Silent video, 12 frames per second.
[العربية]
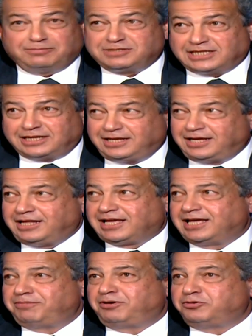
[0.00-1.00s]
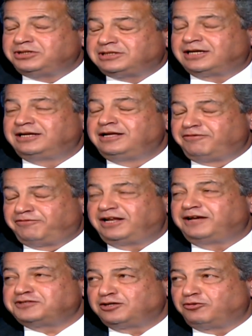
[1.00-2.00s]
مستنيه الاجابه وانت في
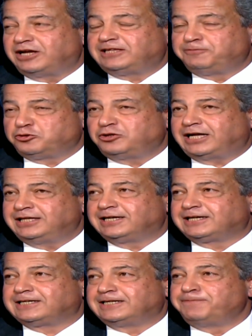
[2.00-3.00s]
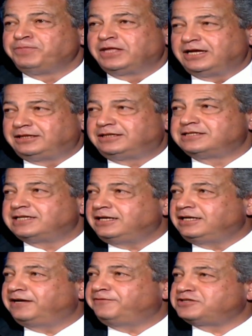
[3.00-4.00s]
نفس الوقت بيكون عندك
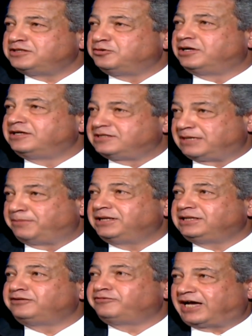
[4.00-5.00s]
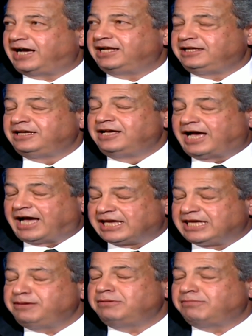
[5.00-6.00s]
اتزان نفسي وثبات انفعالي
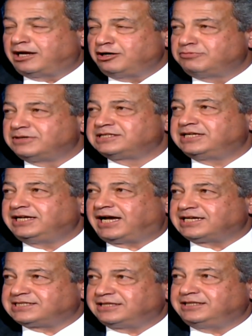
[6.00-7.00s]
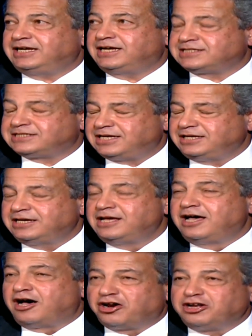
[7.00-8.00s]
هجيب المعلومه ازاي هستدعيها ازاي
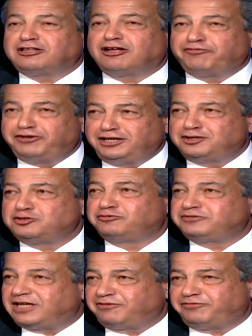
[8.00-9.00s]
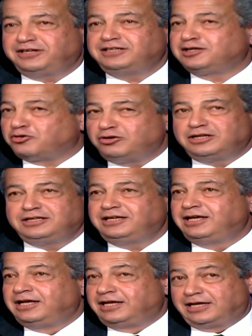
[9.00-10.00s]
قريتها فين شفتها فين دي كل
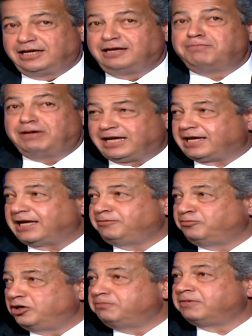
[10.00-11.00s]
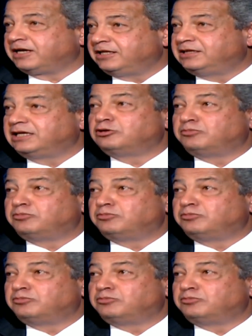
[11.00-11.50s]
دي آه، ملكات مهمه جدا